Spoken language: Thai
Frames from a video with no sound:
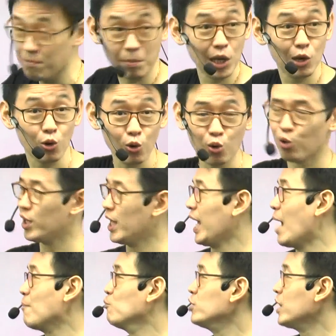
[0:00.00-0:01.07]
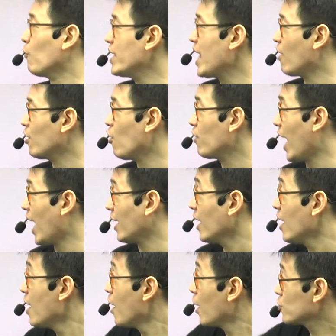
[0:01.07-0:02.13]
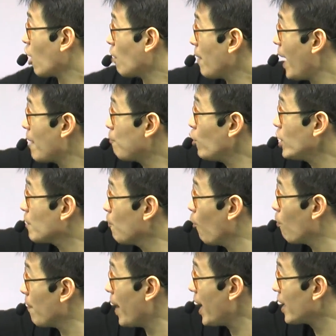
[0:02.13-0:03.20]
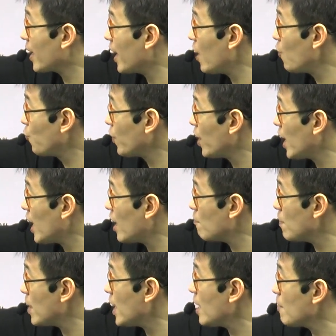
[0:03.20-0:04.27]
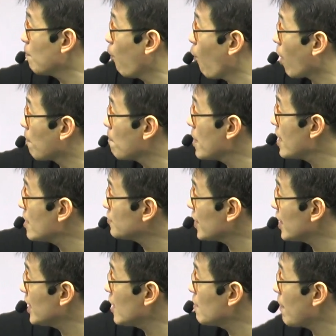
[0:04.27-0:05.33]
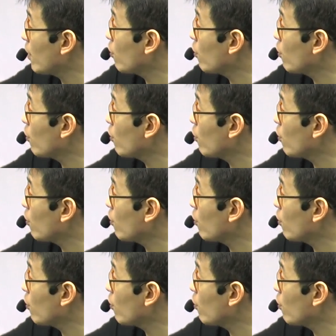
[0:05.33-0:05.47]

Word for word: ไม่รู้ นะครับ รู้แต่ว่ายาวเท่ากัน ต่อมาพูดถึงมุมมั่ง fab บวก bcd เป็น